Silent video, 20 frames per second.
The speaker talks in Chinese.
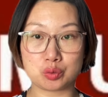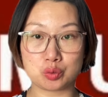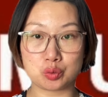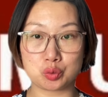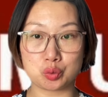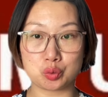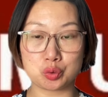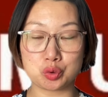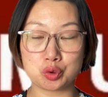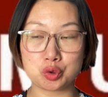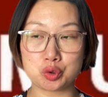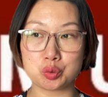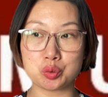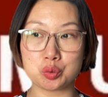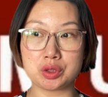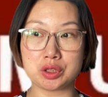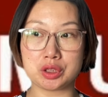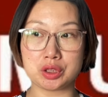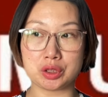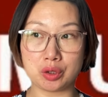读
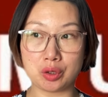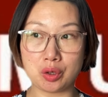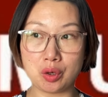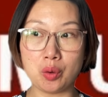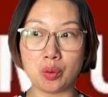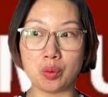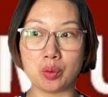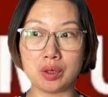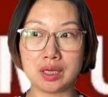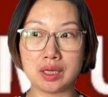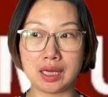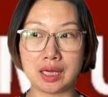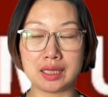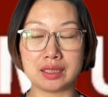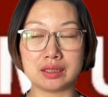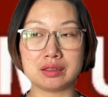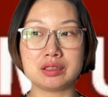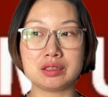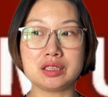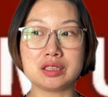书以后
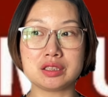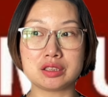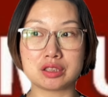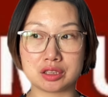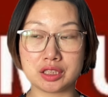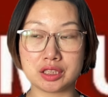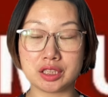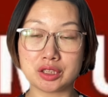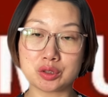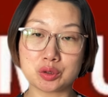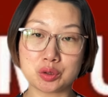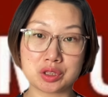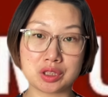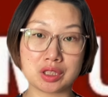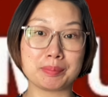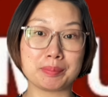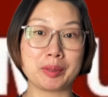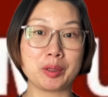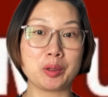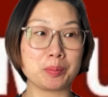啊，一直研究
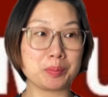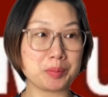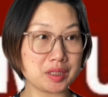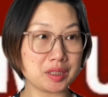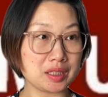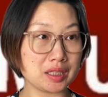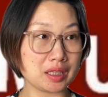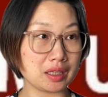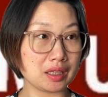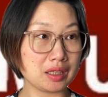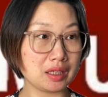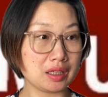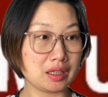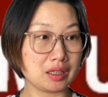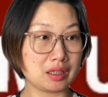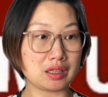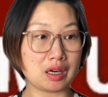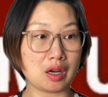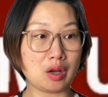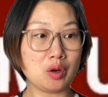生没有毕业，
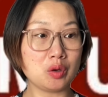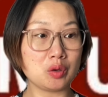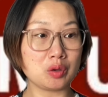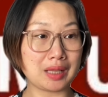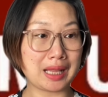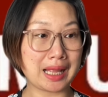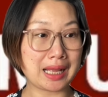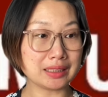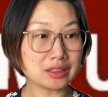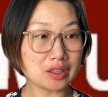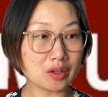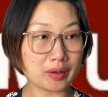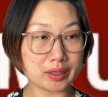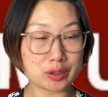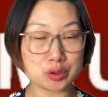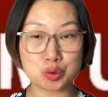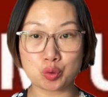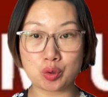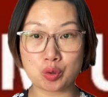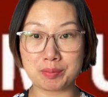然后拿到
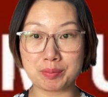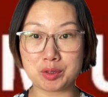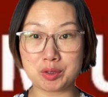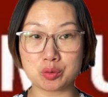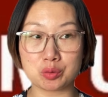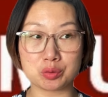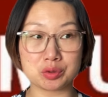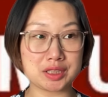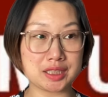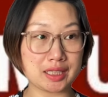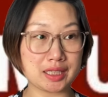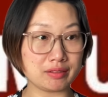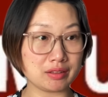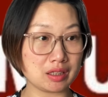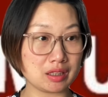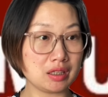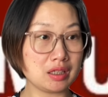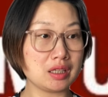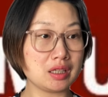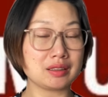H-1B 工签
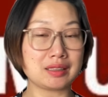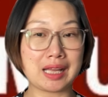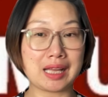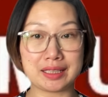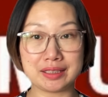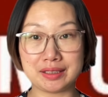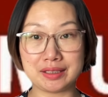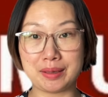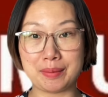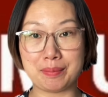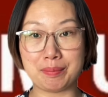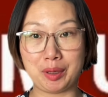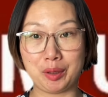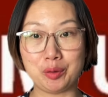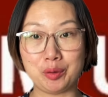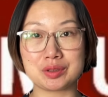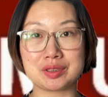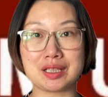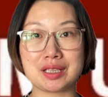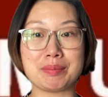呢，他也没
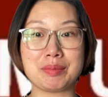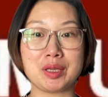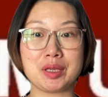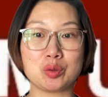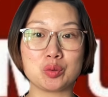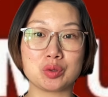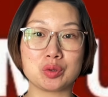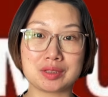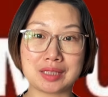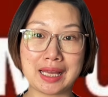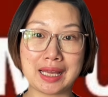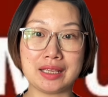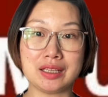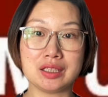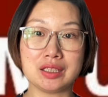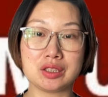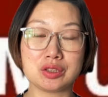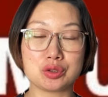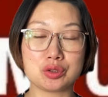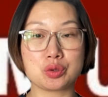有在美国待，
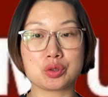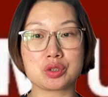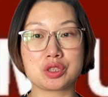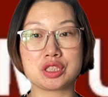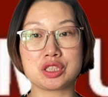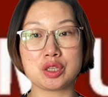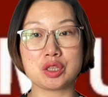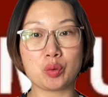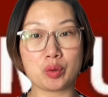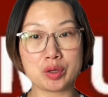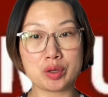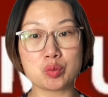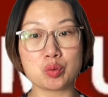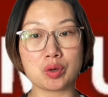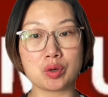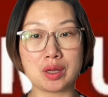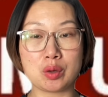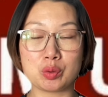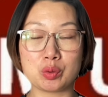就直接回国了。